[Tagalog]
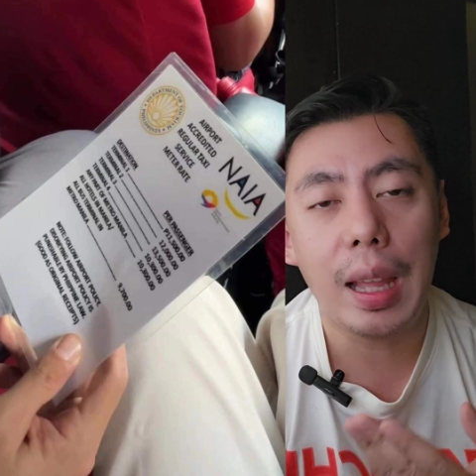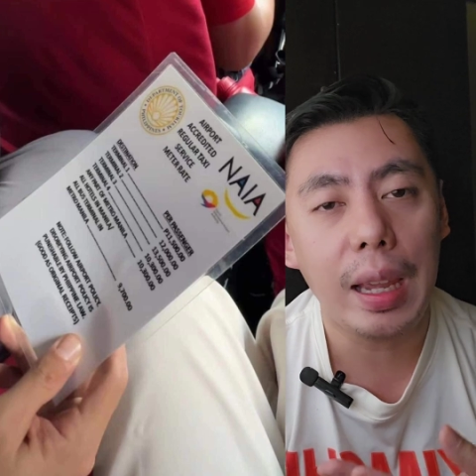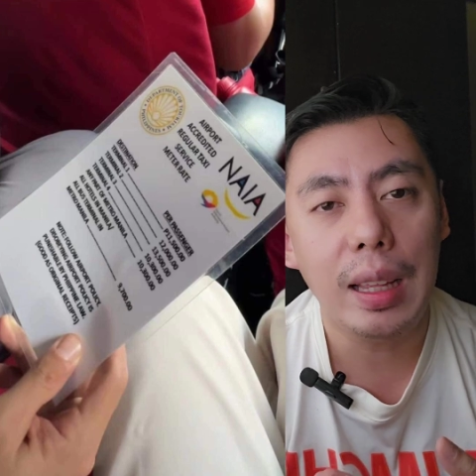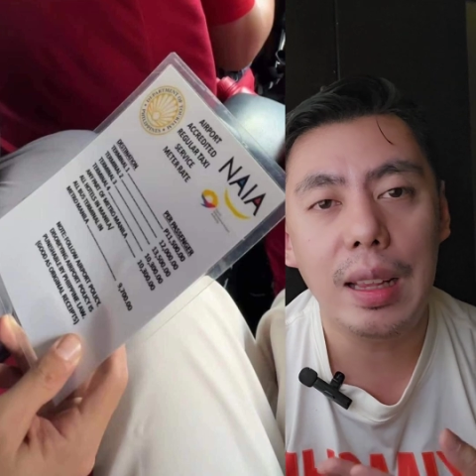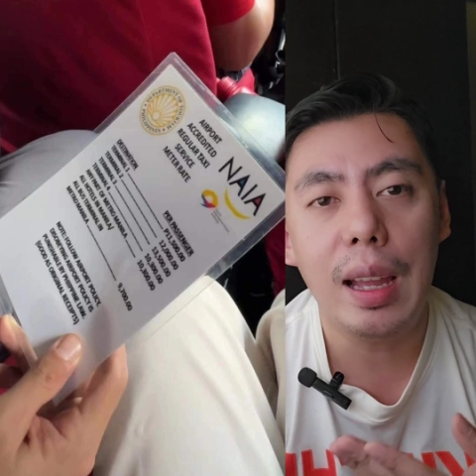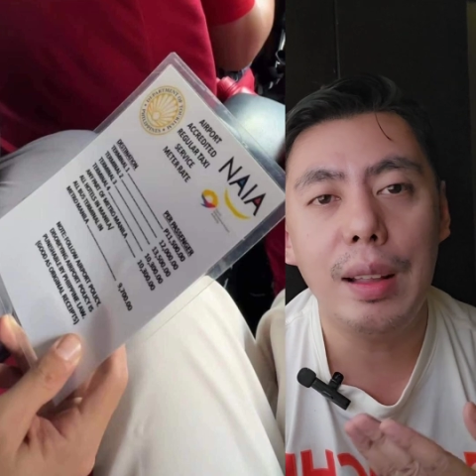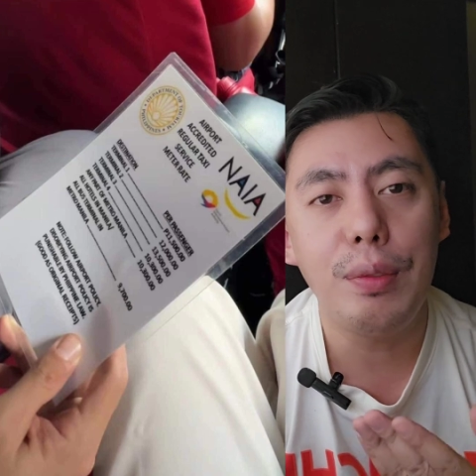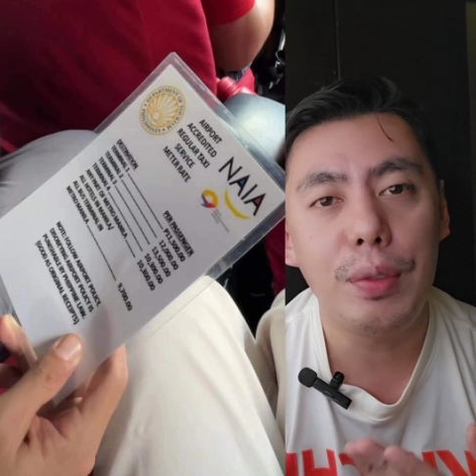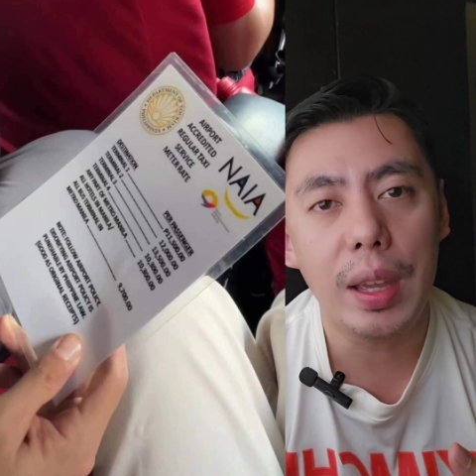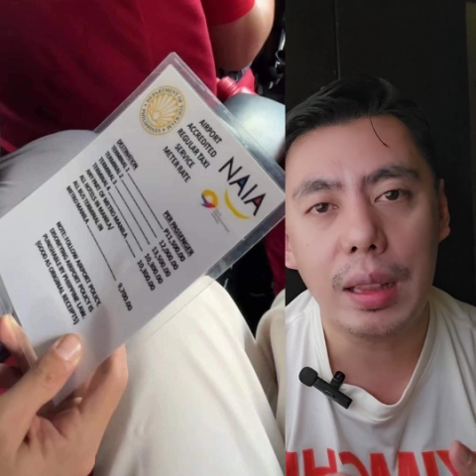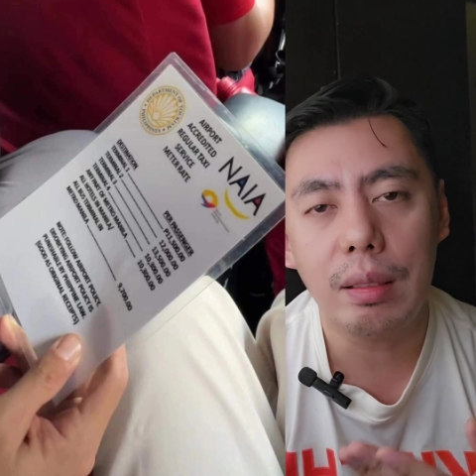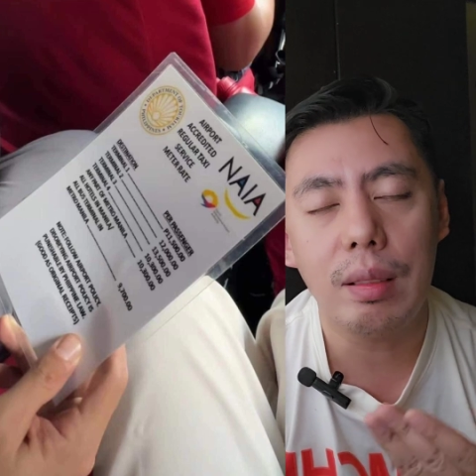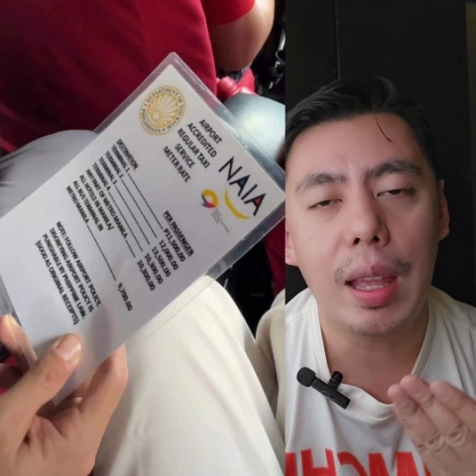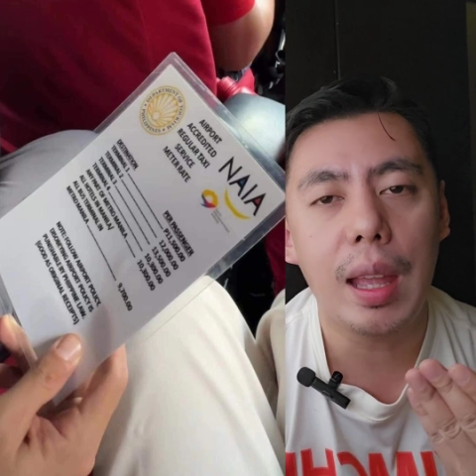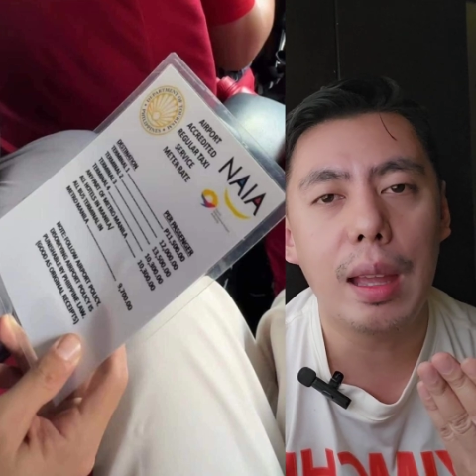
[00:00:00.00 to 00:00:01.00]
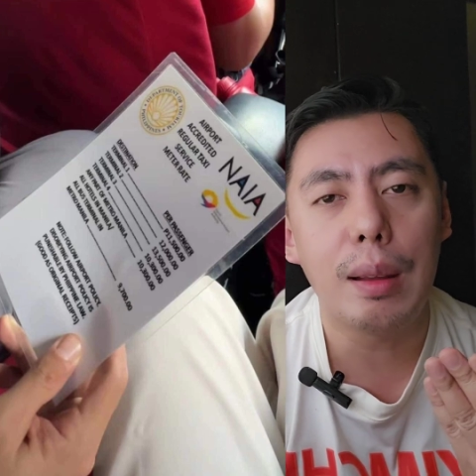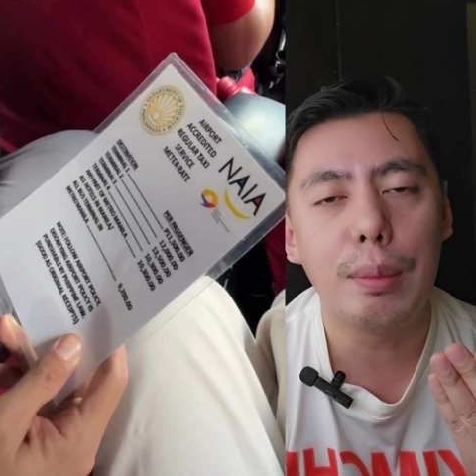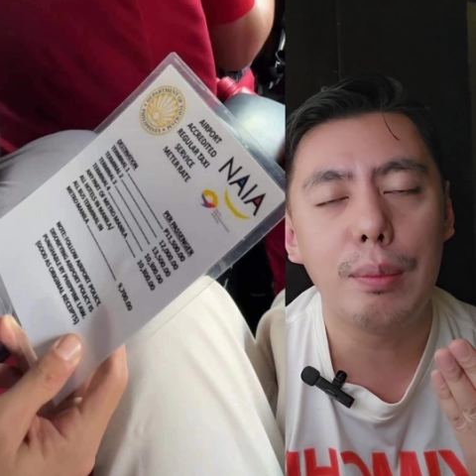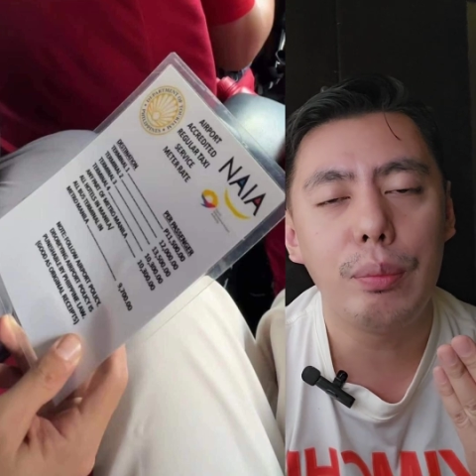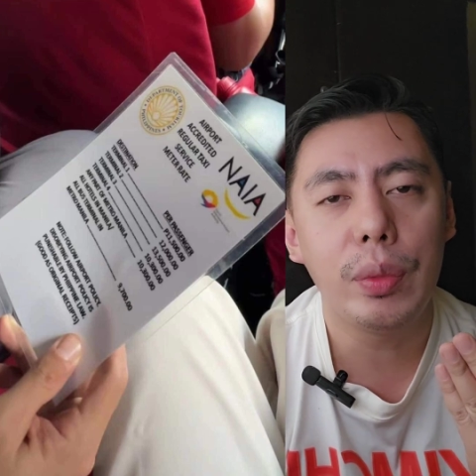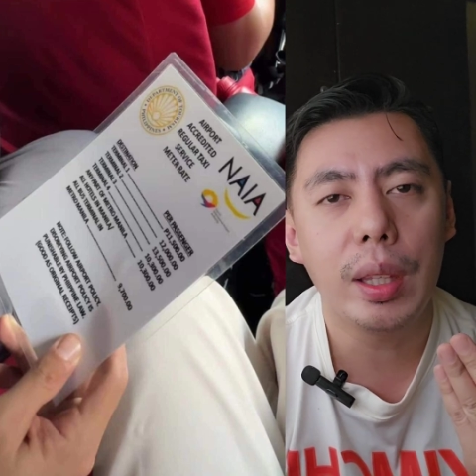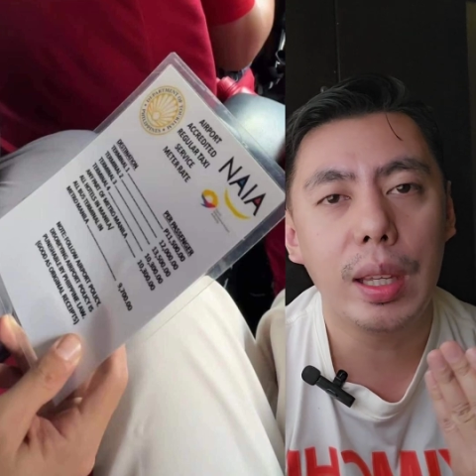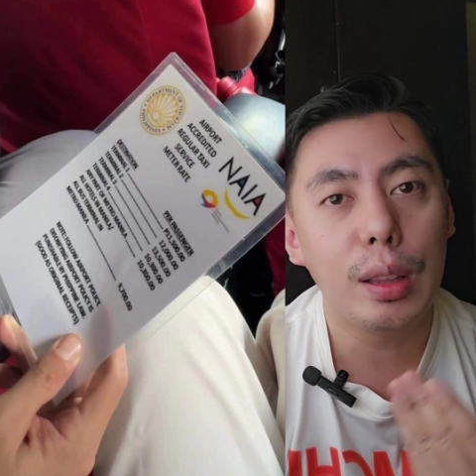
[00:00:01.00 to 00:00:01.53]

Thailand, Vietnam,